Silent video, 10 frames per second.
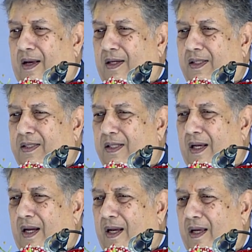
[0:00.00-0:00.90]

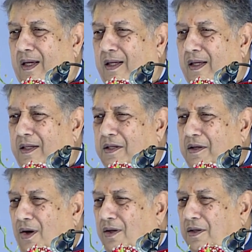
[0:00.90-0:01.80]
इज
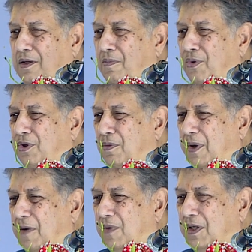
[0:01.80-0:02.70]
नॉट ट्रिब्यूट टू मी
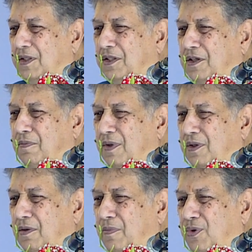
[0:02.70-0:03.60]
इज
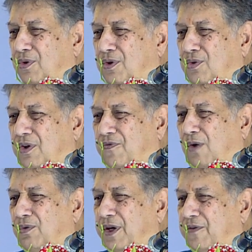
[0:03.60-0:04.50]
ट्रिब्यूट टू द
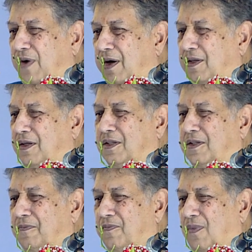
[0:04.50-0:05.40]
फाउंडिंग फादर्स
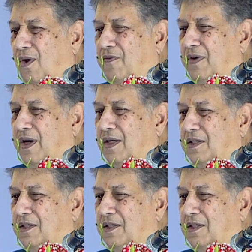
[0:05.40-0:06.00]
ऑफ इंडिया